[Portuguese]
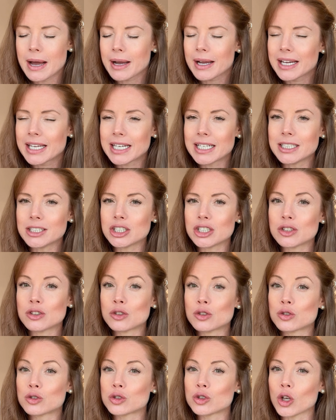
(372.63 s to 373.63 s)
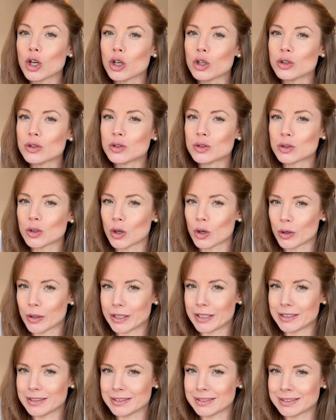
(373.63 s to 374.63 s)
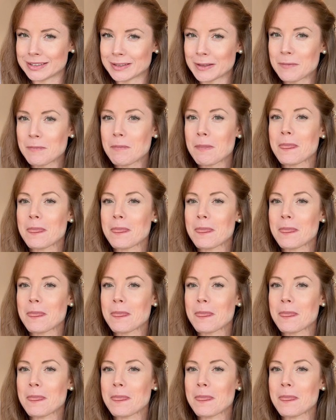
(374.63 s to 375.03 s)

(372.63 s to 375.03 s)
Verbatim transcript: grandes soluções